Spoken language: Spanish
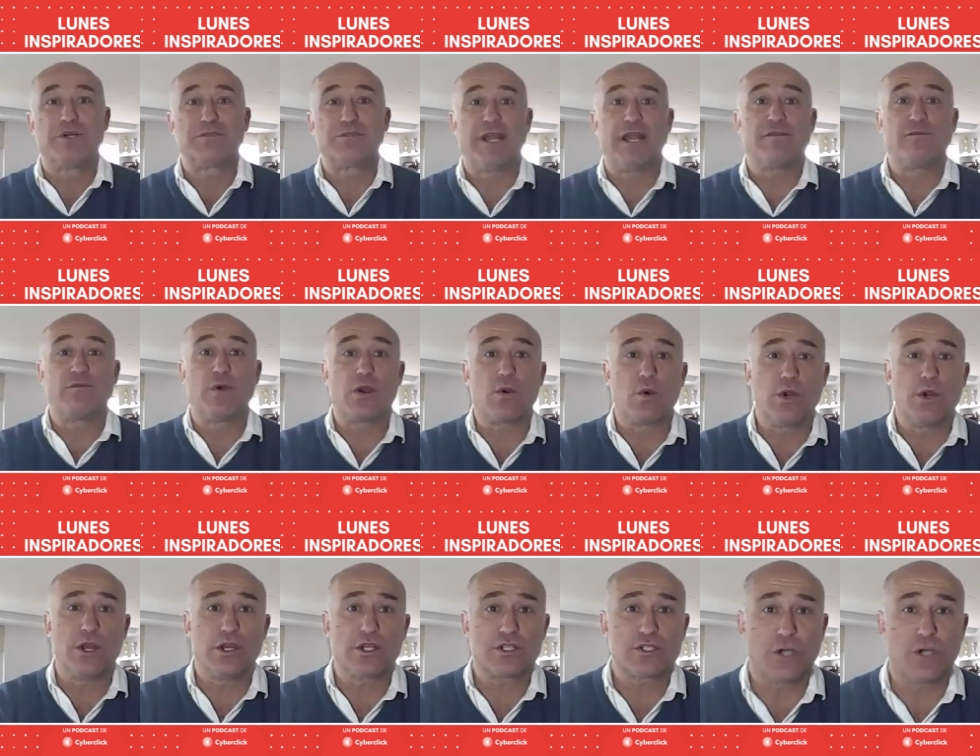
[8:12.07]
pues mira, fue
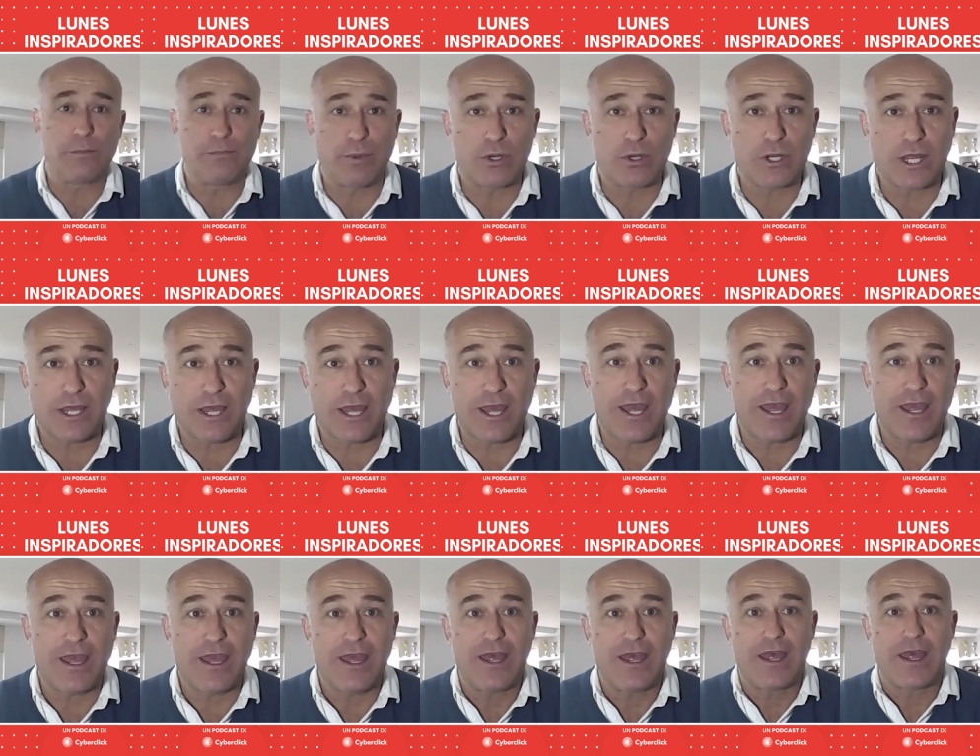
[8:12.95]
curioso
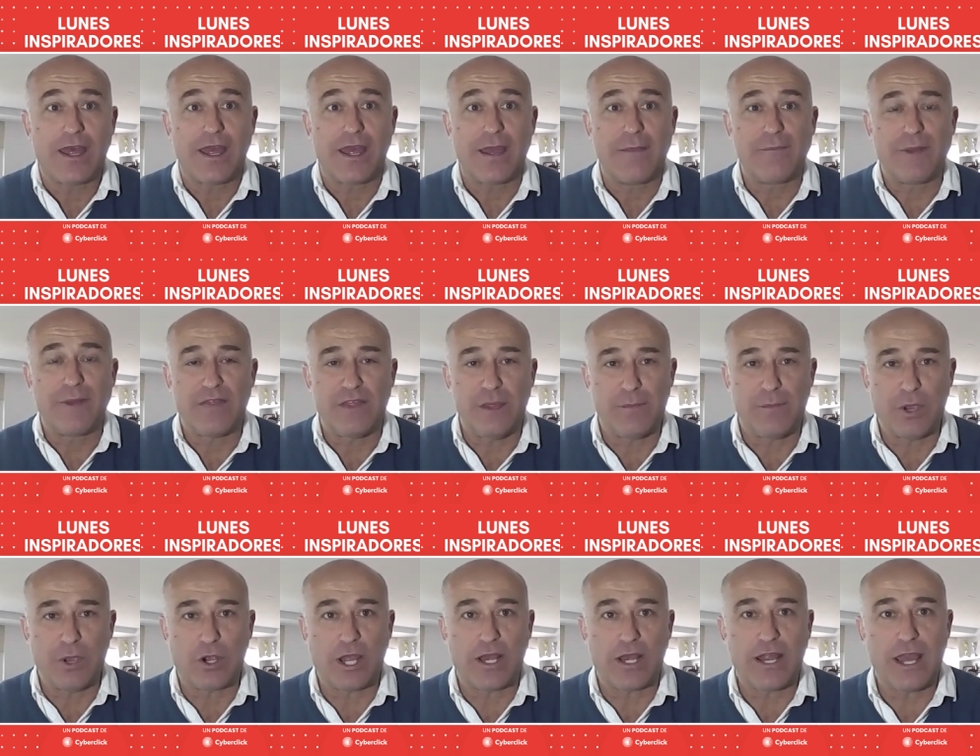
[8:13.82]
porque en
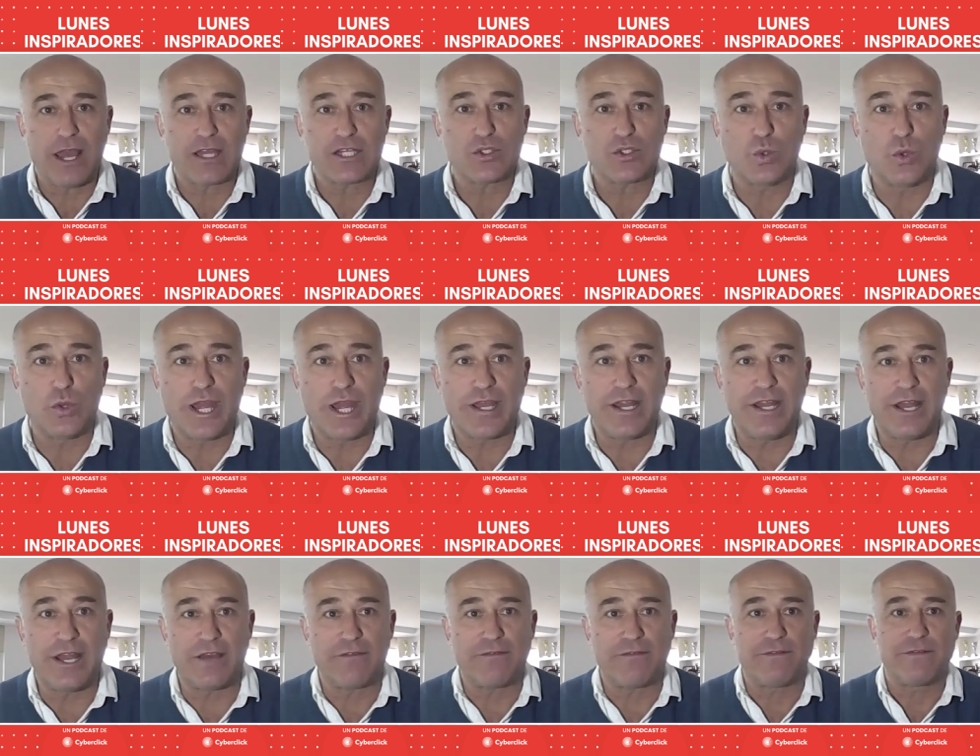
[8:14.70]
principio quería
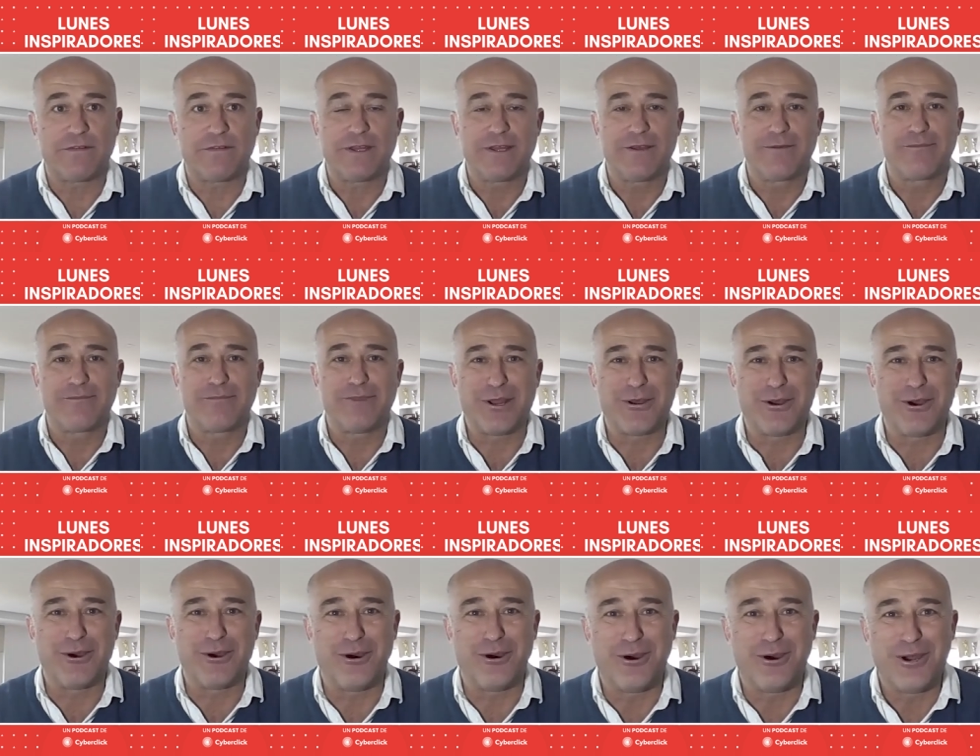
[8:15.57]
estudiar INEF,
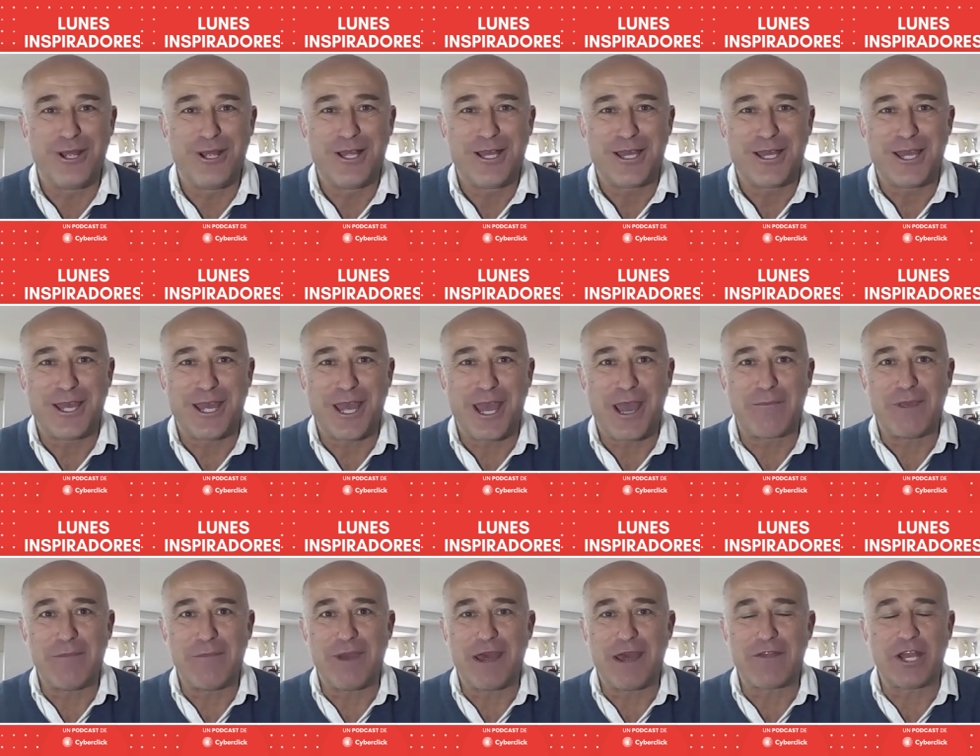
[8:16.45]
pero eh,
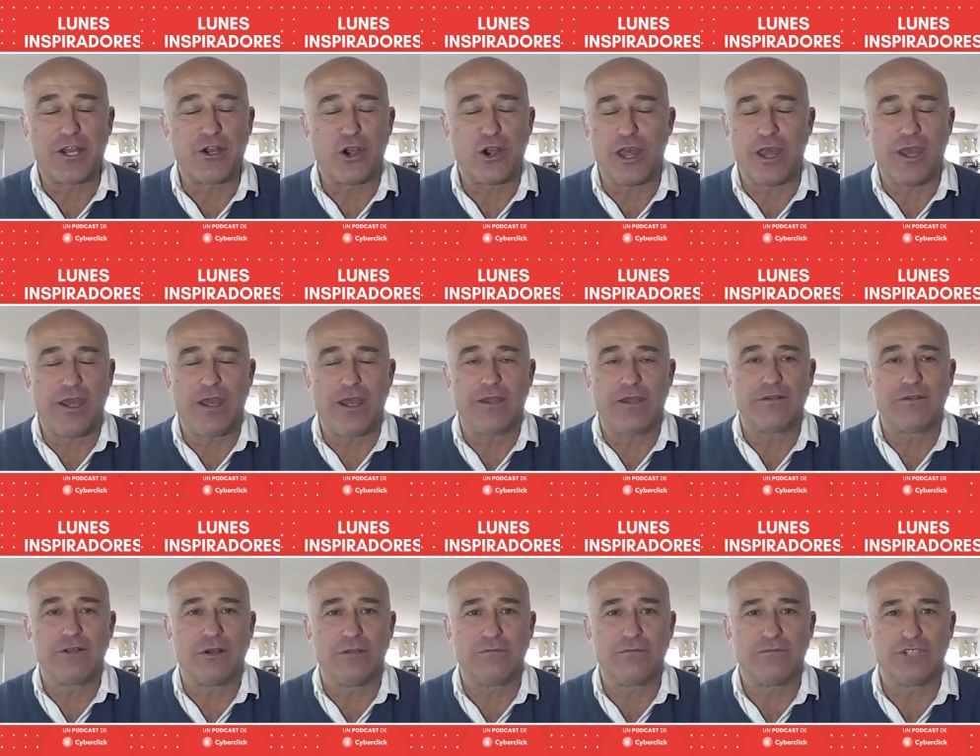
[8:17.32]
a mi madre no
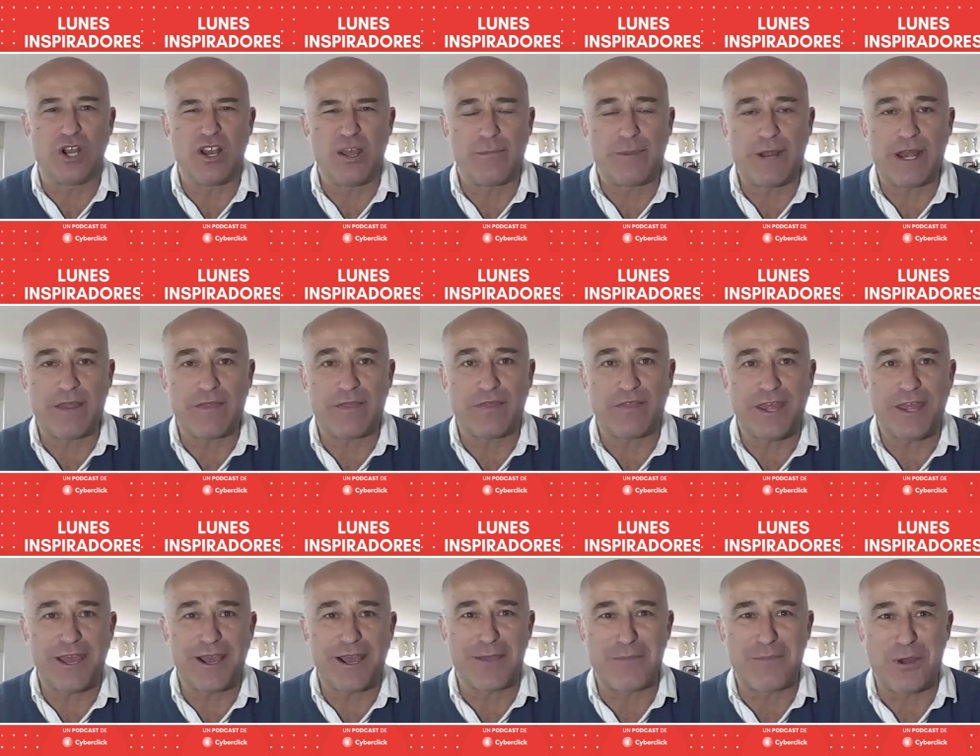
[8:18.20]
le, no, le,
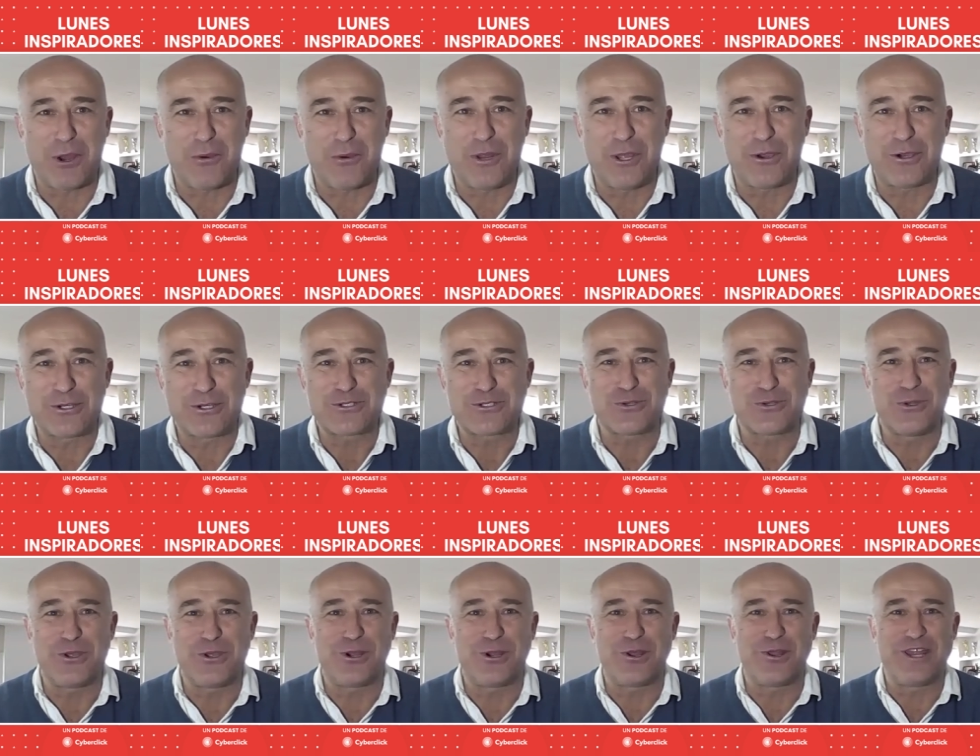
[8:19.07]
parecía que para un hijo
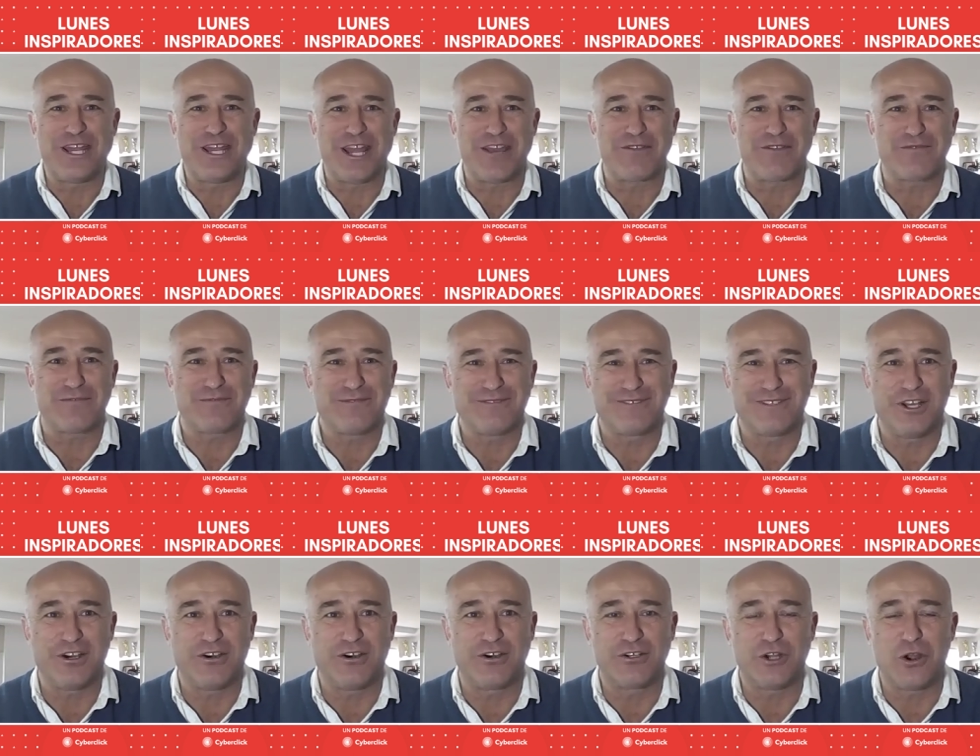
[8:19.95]
suyo lo de INEF
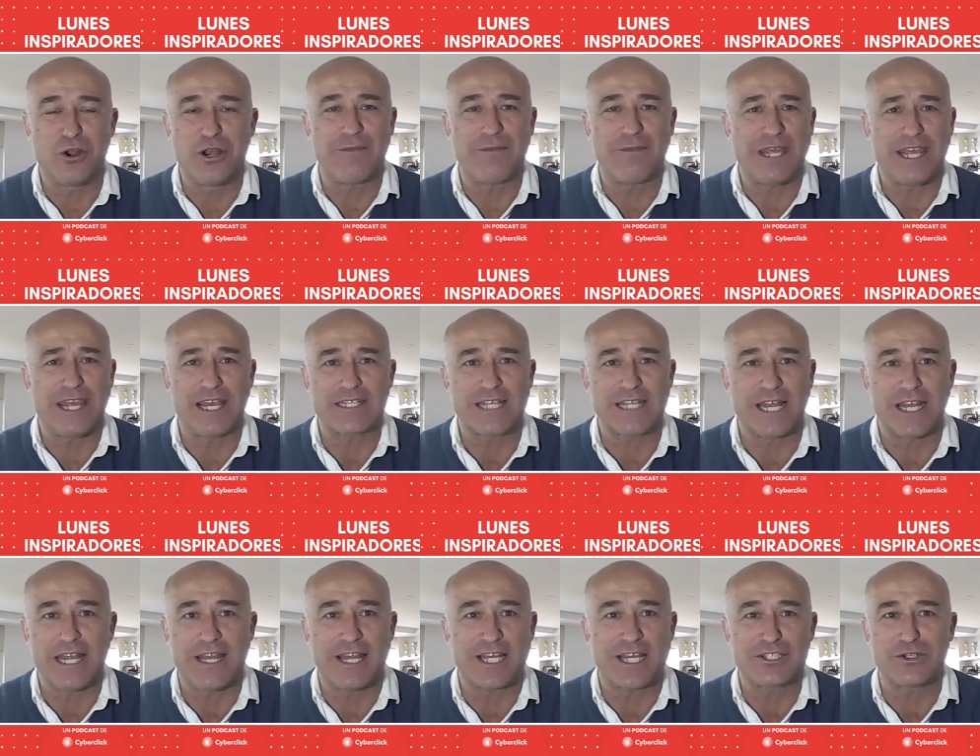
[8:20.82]
no, no le veía
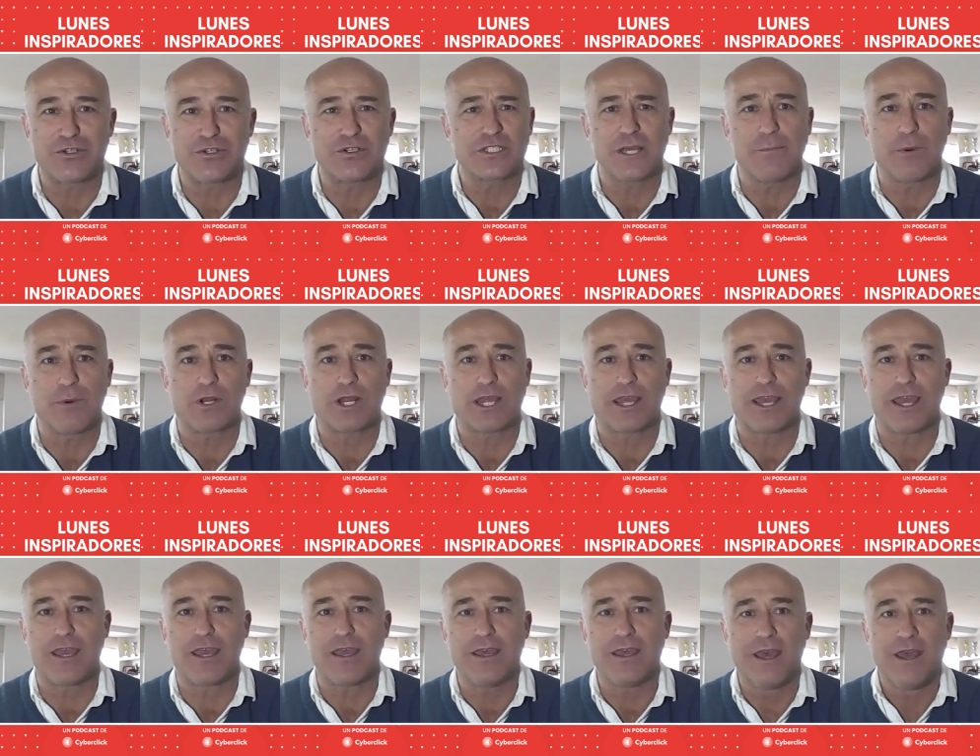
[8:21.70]
salidas o no sé por
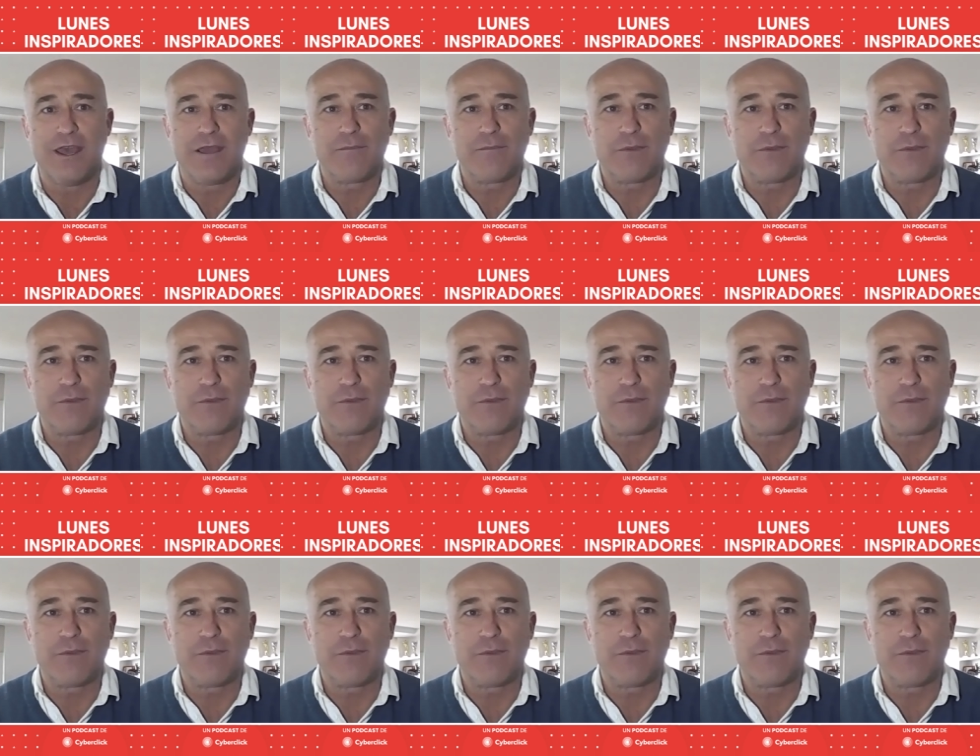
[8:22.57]
qué,